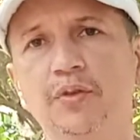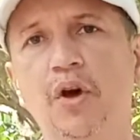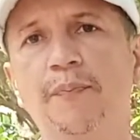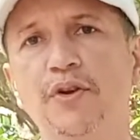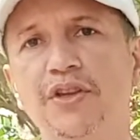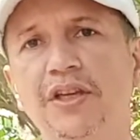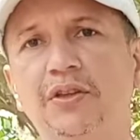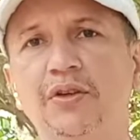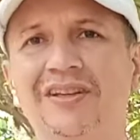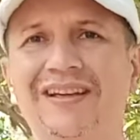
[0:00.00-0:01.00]
unos
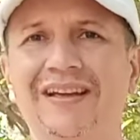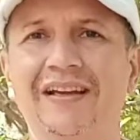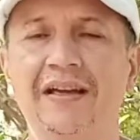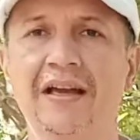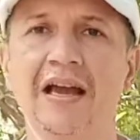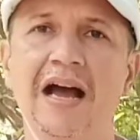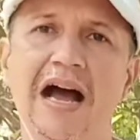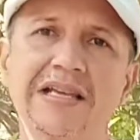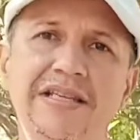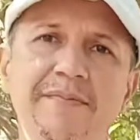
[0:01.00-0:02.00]
pollitos que
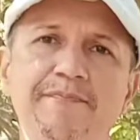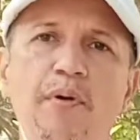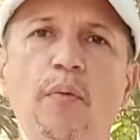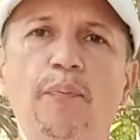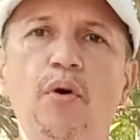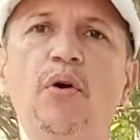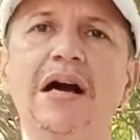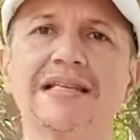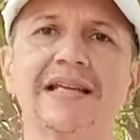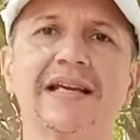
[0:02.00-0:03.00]
hacen popó,
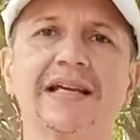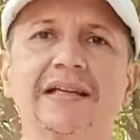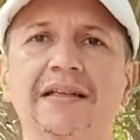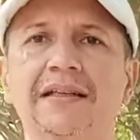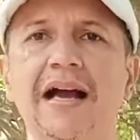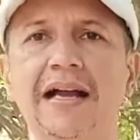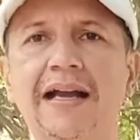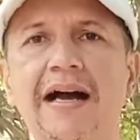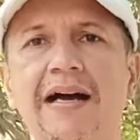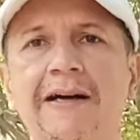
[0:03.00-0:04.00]
hacen
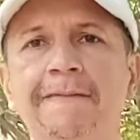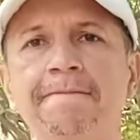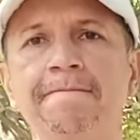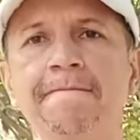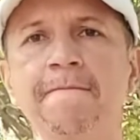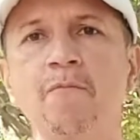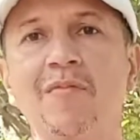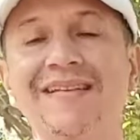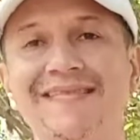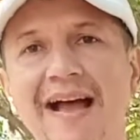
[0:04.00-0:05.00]
caca,
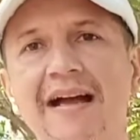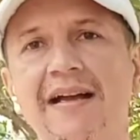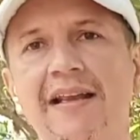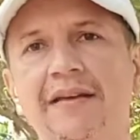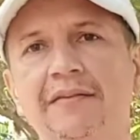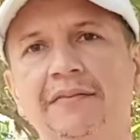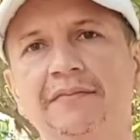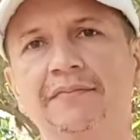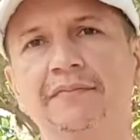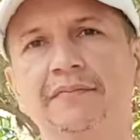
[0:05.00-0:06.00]
sangre.
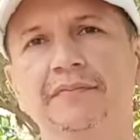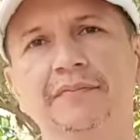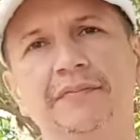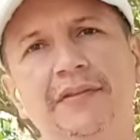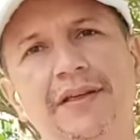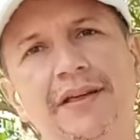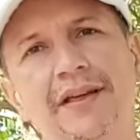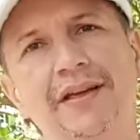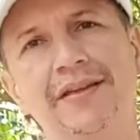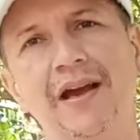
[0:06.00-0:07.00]

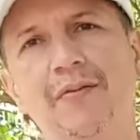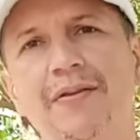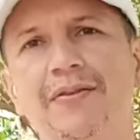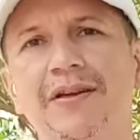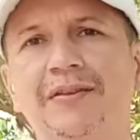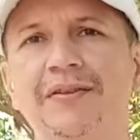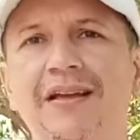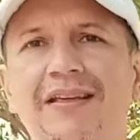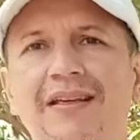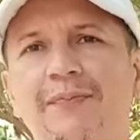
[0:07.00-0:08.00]
Y ya cuando estoy
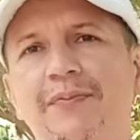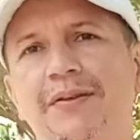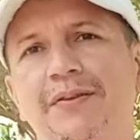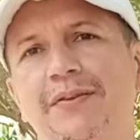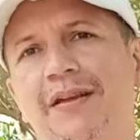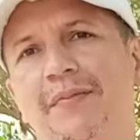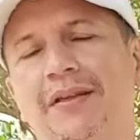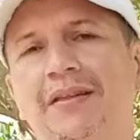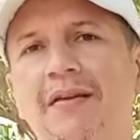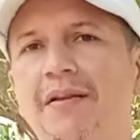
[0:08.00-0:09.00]
aquí, pues yo
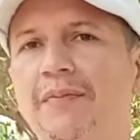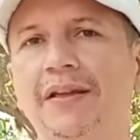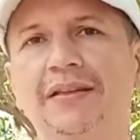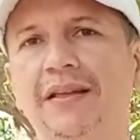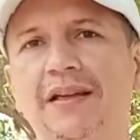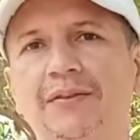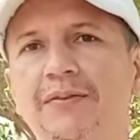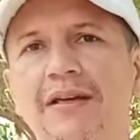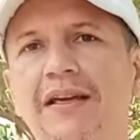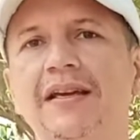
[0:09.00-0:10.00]
lamentablemente le
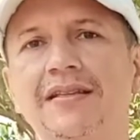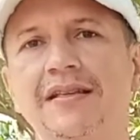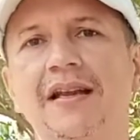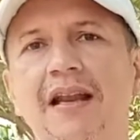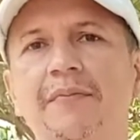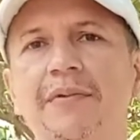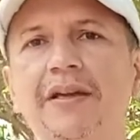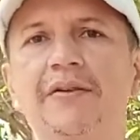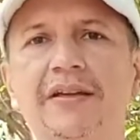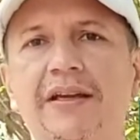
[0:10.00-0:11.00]
tuve que decir al
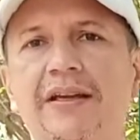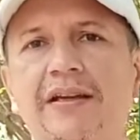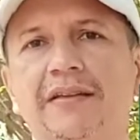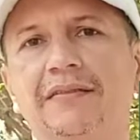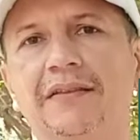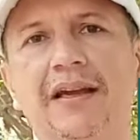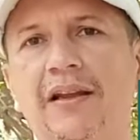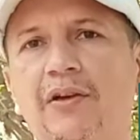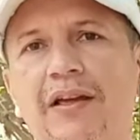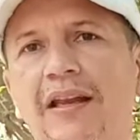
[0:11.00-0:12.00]
amigo que, que
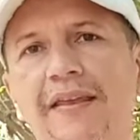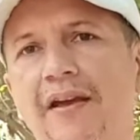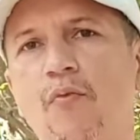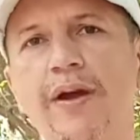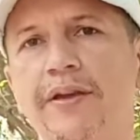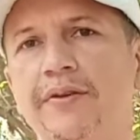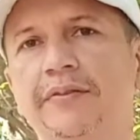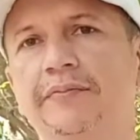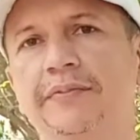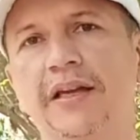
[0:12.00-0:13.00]
le dé cuello,
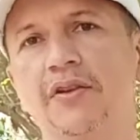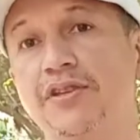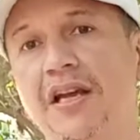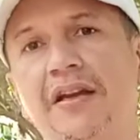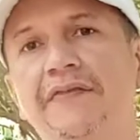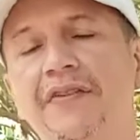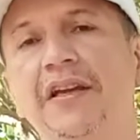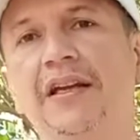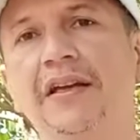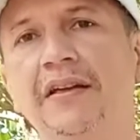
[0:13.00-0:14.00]
que lo
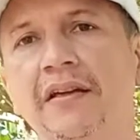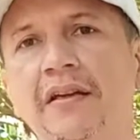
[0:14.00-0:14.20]
sacrifique,